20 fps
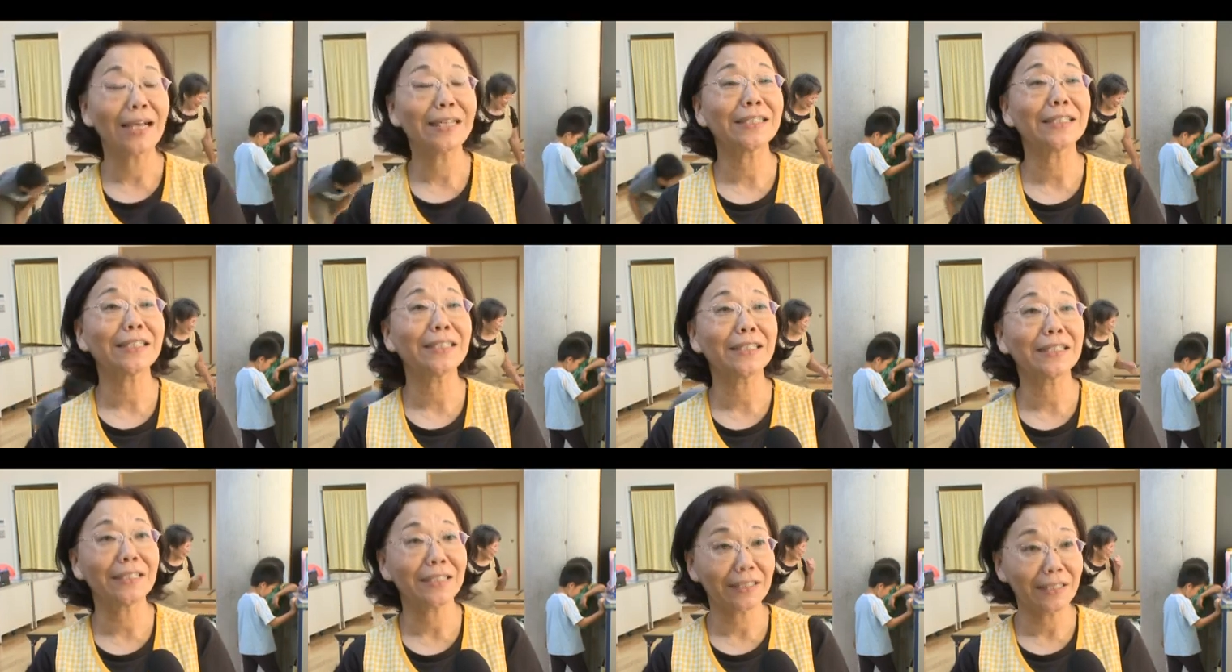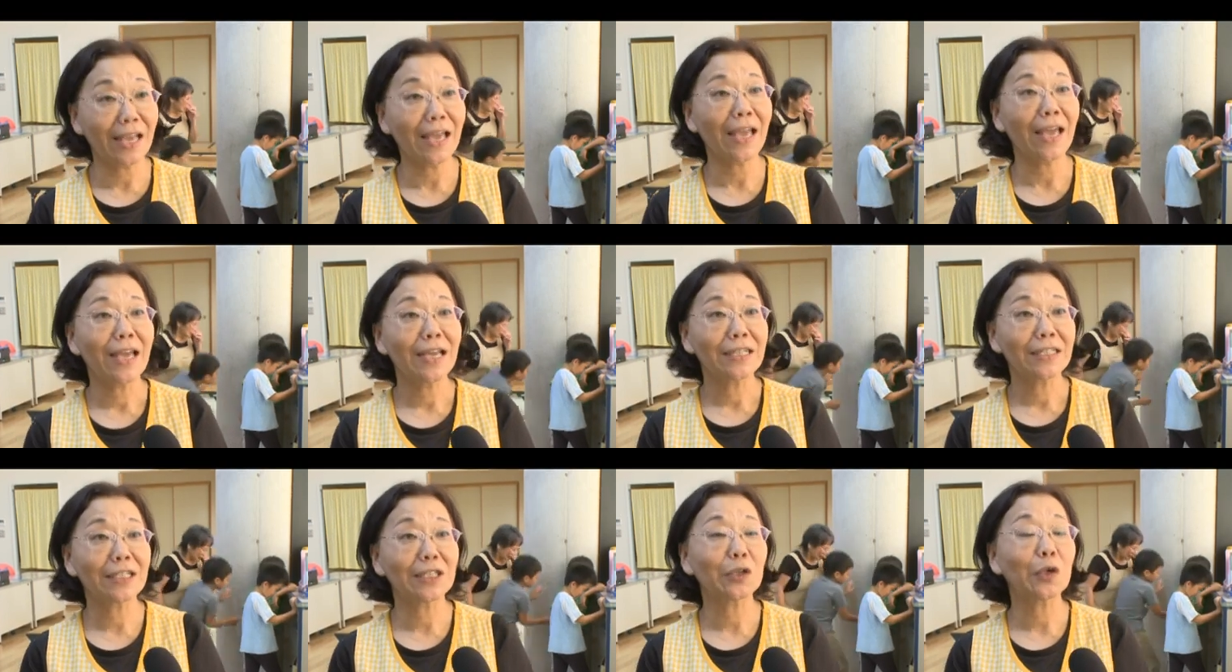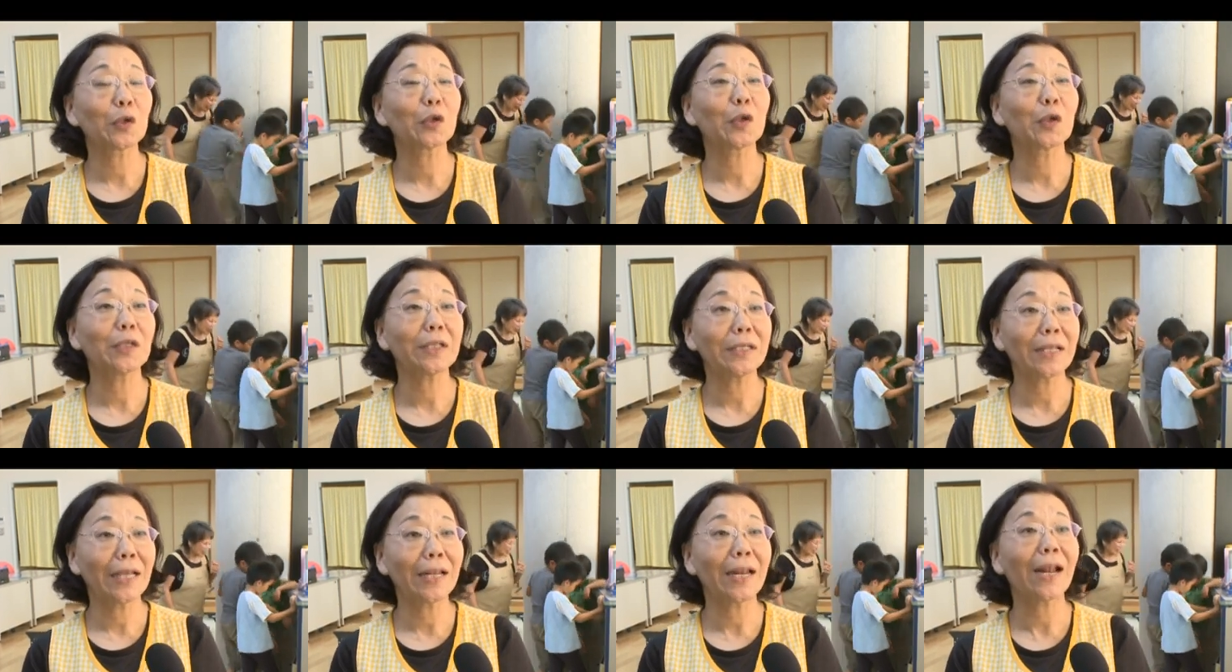安心して仕事
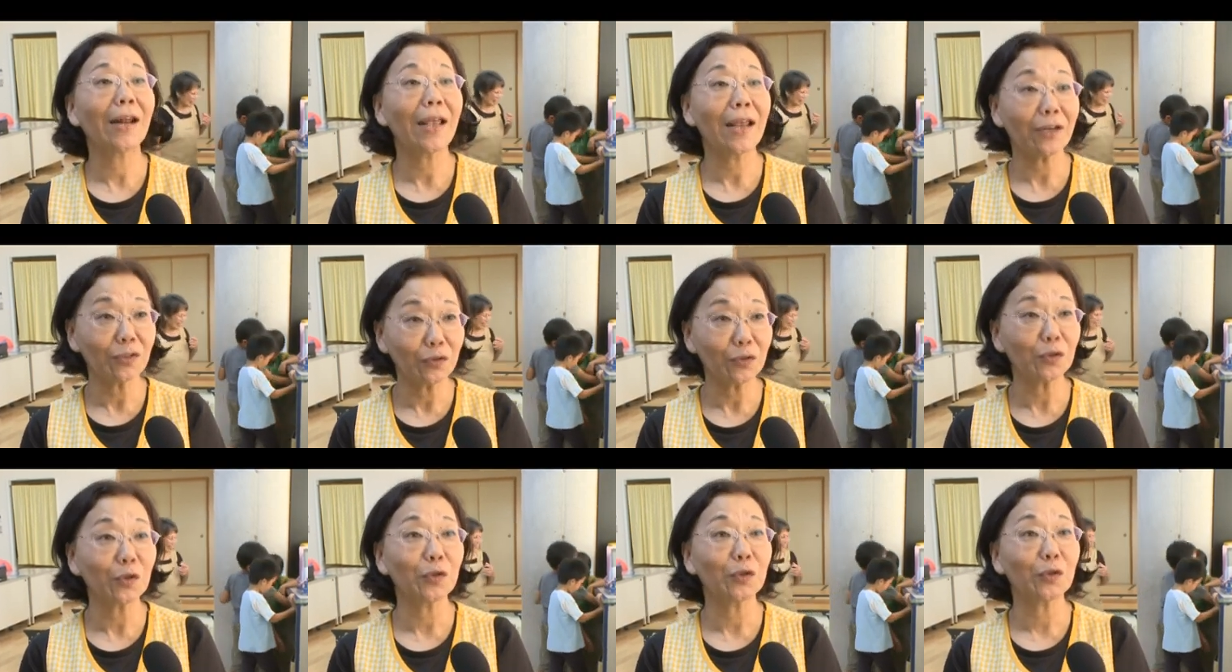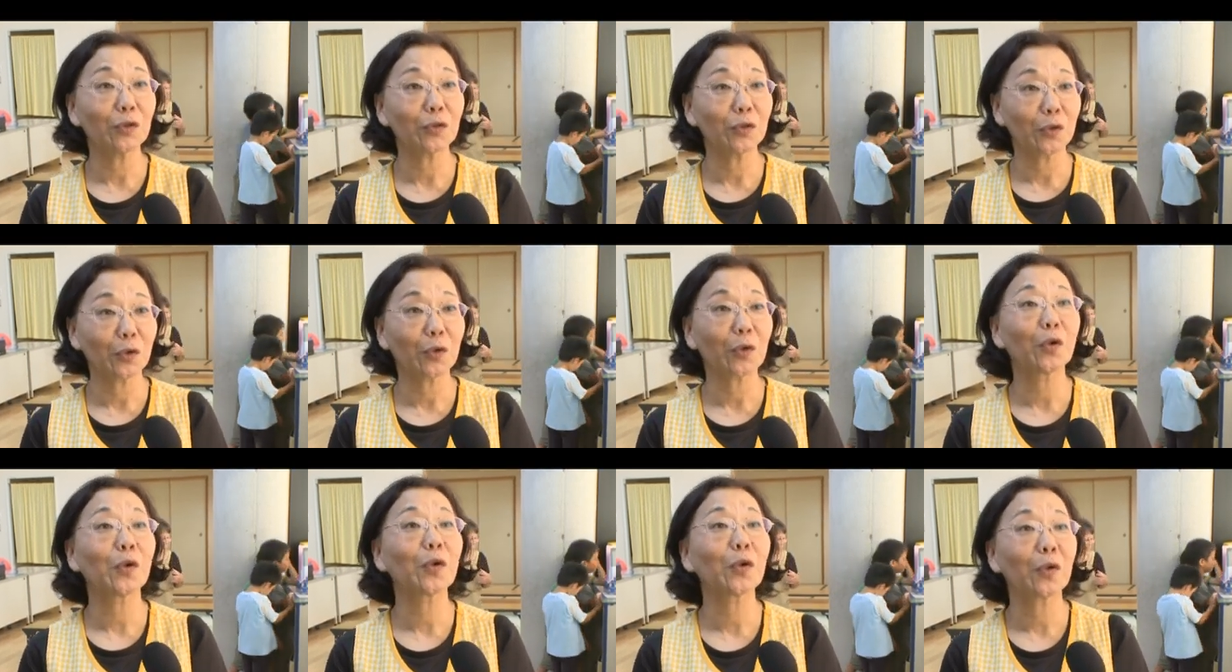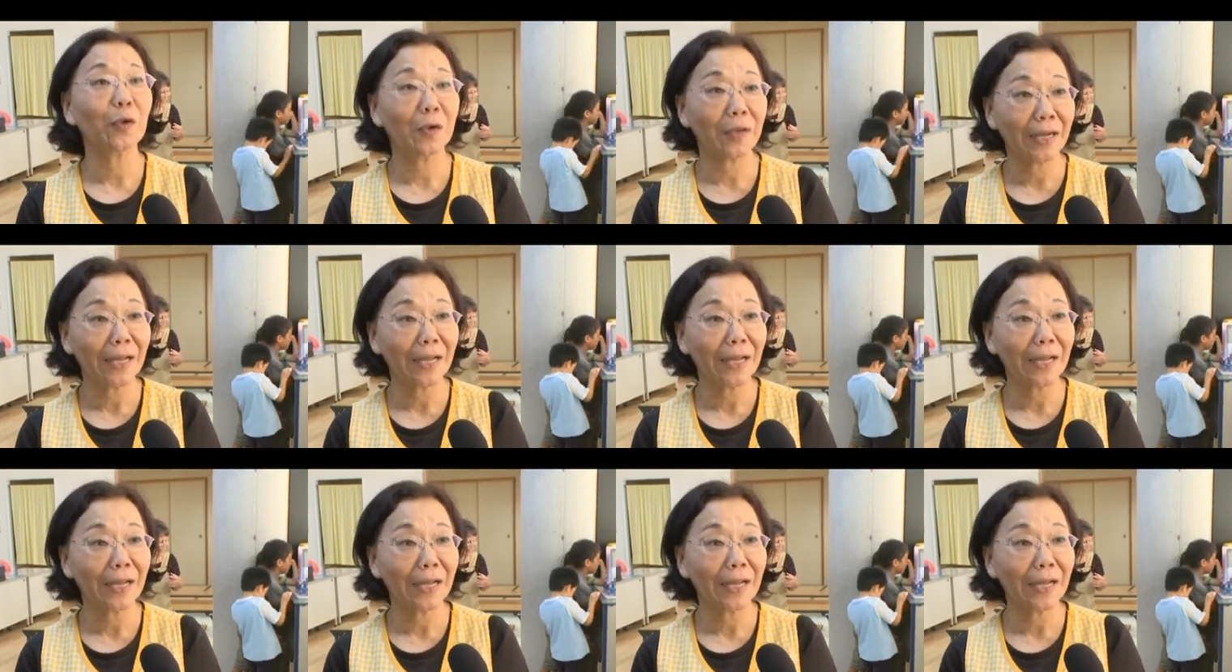に出られるというところが、